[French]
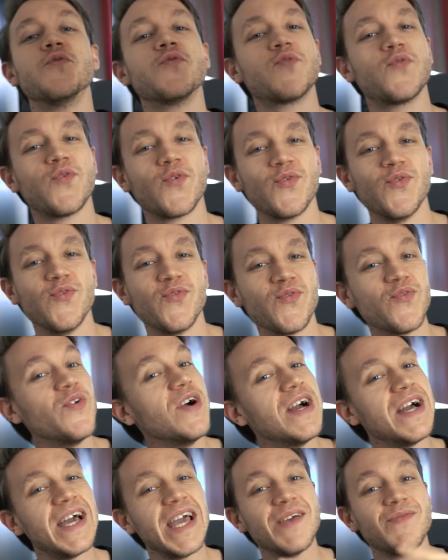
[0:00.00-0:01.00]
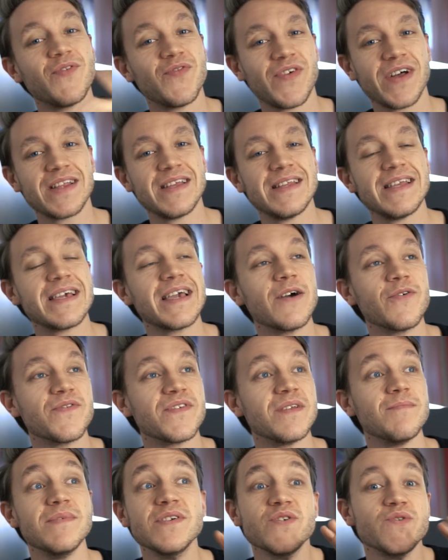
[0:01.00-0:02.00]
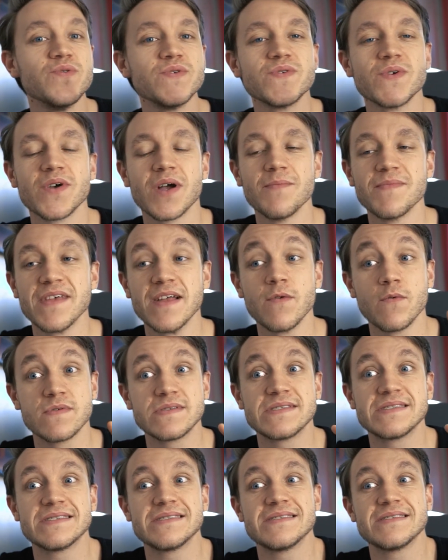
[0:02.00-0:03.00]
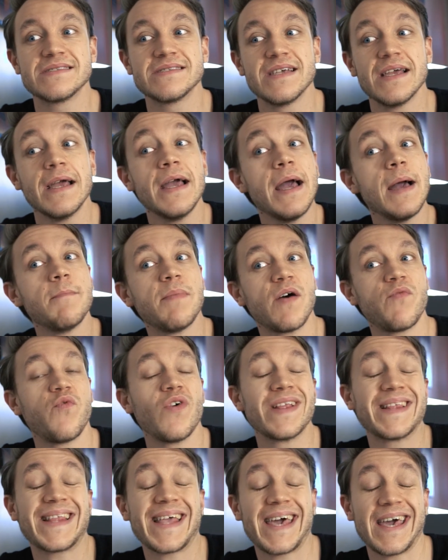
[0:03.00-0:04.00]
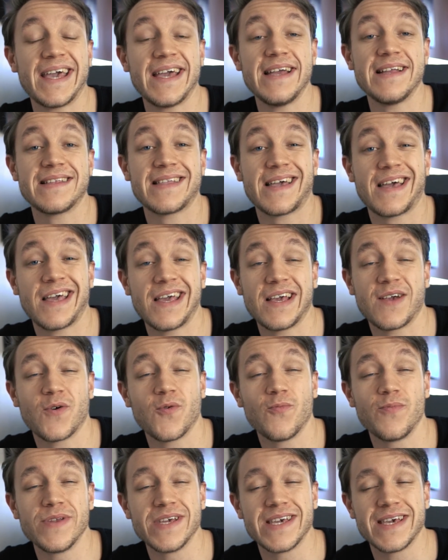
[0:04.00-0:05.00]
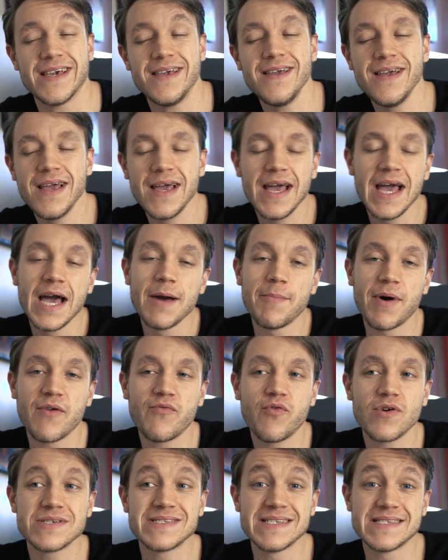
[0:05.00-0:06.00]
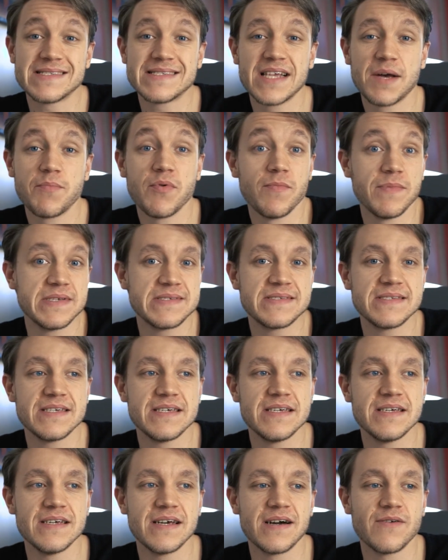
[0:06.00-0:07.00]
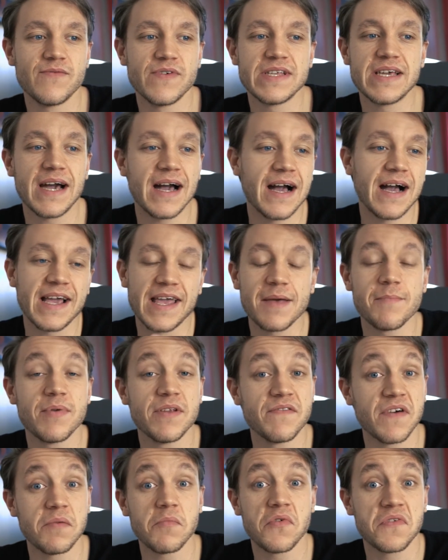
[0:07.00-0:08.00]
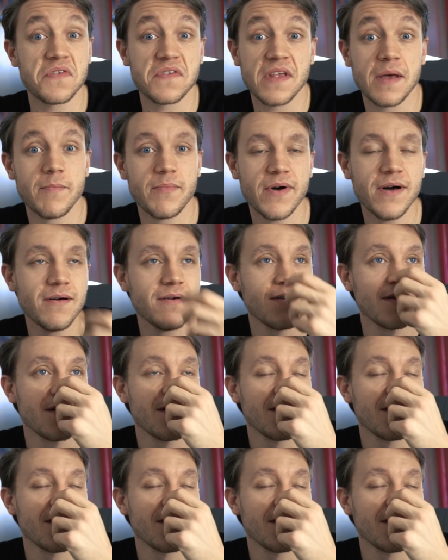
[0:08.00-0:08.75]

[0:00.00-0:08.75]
autour de vous et il faut faire des dégâts aux ennemis juste comme ça. Donc c'est parfois très très compliqué, parfois c'est simple mais c'est on va dire un gameplay vraiment sympa.